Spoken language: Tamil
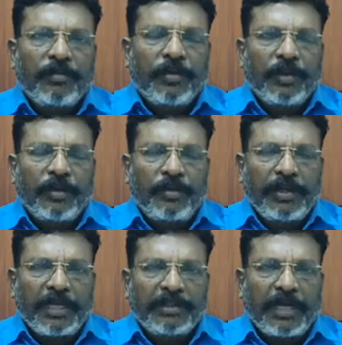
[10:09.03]

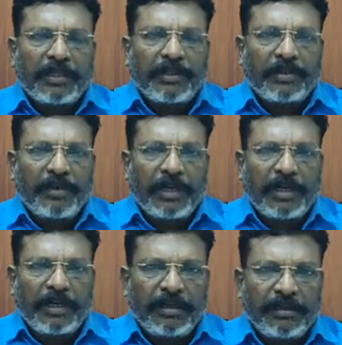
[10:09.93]
பூதக்குடியை சார்ந்த
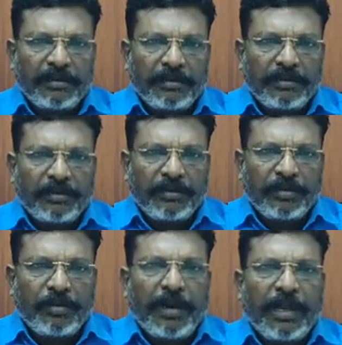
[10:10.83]
தோழர்கள்
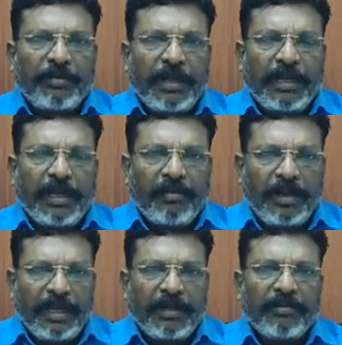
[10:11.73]
குமாரம் அருகே உள்ள